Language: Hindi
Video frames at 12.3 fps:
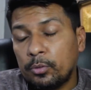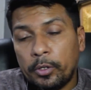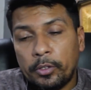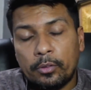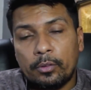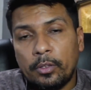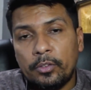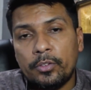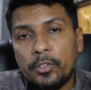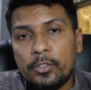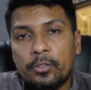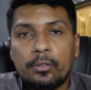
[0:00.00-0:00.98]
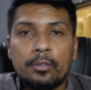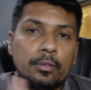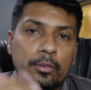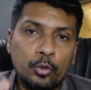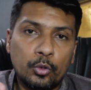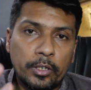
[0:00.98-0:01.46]
सॉरी तीसरी चीज़
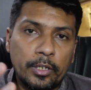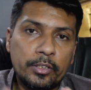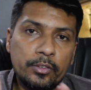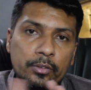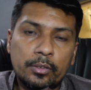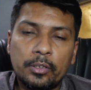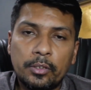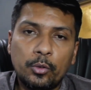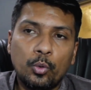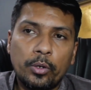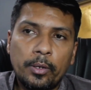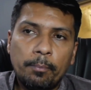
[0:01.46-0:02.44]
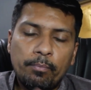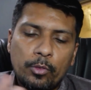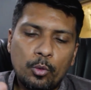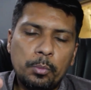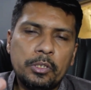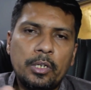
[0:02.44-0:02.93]
यूटिलिटीज़ कितनी होंगी
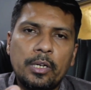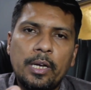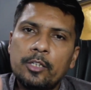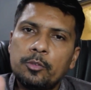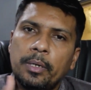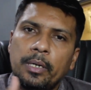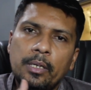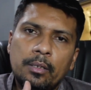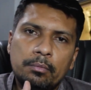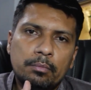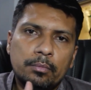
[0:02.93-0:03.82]
तो बिजली गैस पानी